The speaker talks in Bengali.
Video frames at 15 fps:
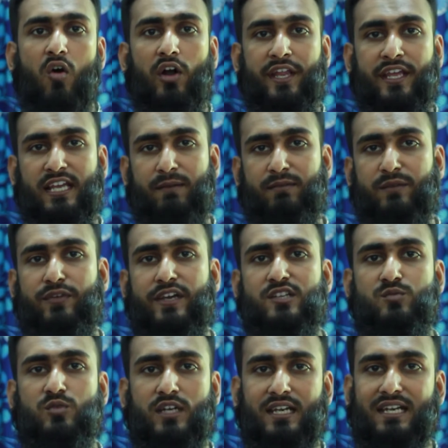অনেকে আমরা
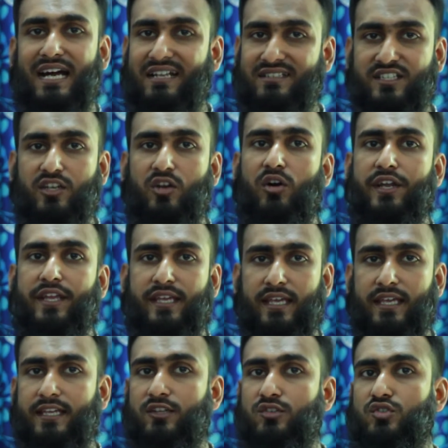ফেসবুকে না জেনে
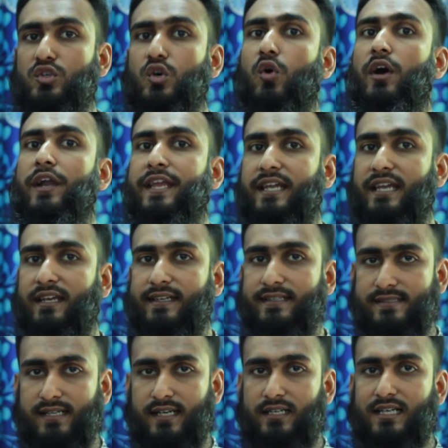অনেকেই কিন্তু অনেকেই
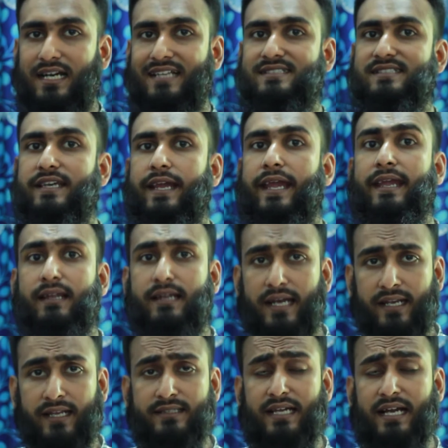রেজিস্টার খাচ্ছে
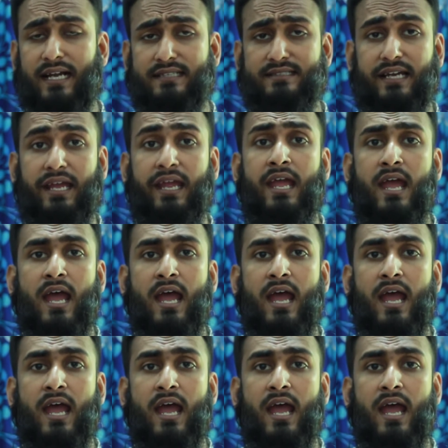এইখানে দেখা যায়